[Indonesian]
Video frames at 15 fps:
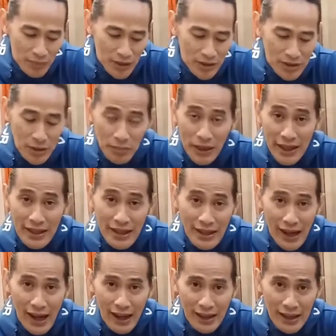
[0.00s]
lalu saya pakai
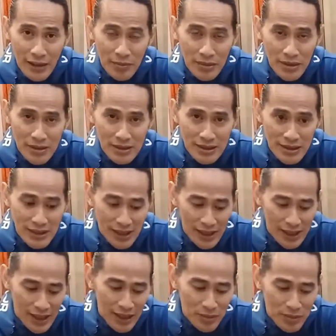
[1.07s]
dada ayam di sini
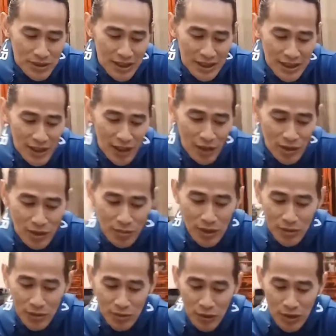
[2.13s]
kadang-kadang misalnya kalau
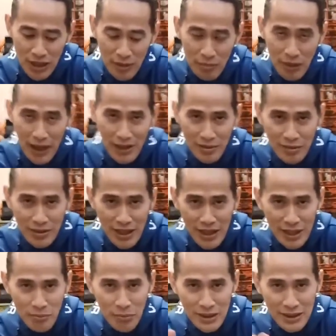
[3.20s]
teman-teman mau tambahin misalnya